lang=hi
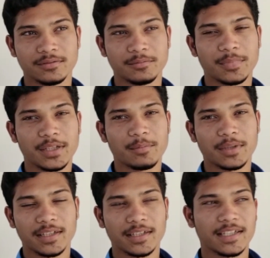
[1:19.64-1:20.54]
फिर
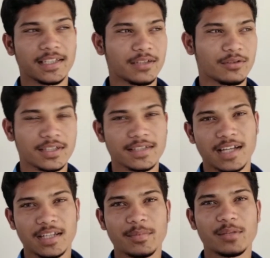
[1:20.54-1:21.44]
पता किया कि उसके
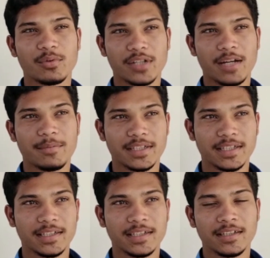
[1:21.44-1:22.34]
साथ में गुड़िया भी थी
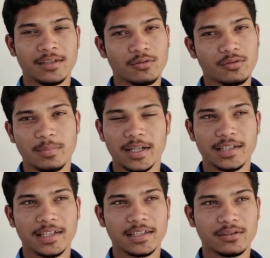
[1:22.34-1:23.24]
वो भाग
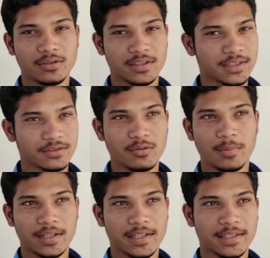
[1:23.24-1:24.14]
गई तो इसको
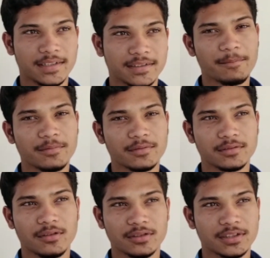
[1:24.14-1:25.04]
पकड़े
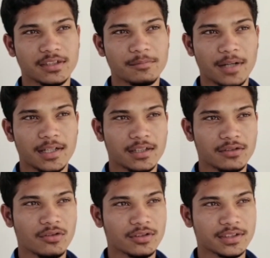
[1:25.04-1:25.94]
ऑक्सीजन प्लांट का
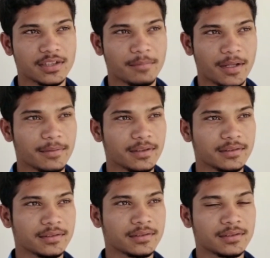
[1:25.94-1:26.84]
जो ऑक्सीजन
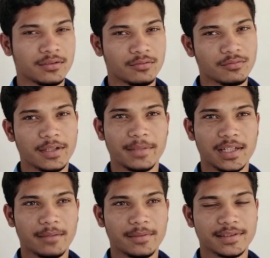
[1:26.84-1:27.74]
पाइप वही मिले
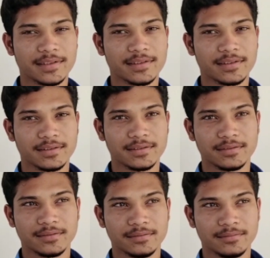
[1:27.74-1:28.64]
हैं
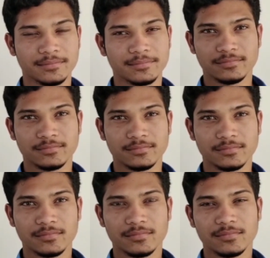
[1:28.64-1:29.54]
अच्छा
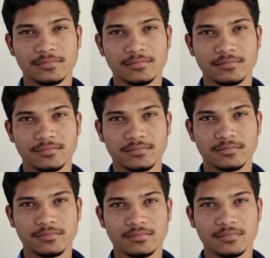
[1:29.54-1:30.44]
क्या पहले भी वहाँ
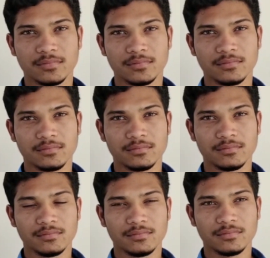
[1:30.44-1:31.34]
ऑक्सीजन प्लांट में और
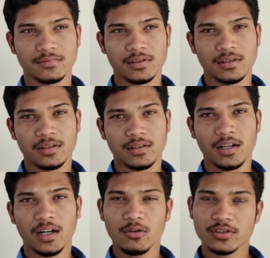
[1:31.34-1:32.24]
चोरियाँ हो चुकी
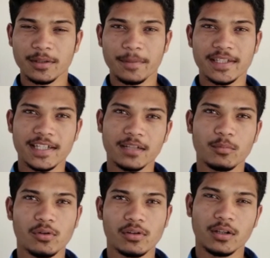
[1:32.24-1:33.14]
हैं हाँ, उसके पीछे एक
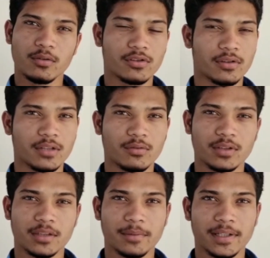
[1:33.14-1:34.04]
बोर था वो चोरी हुआ
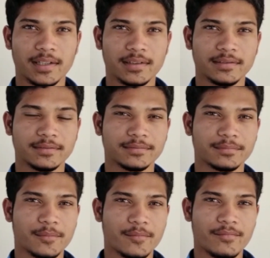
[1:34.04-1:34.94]
था
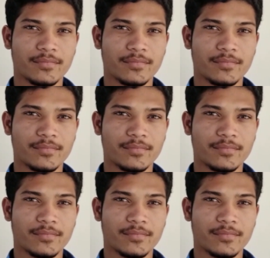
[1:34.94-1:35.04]
पहले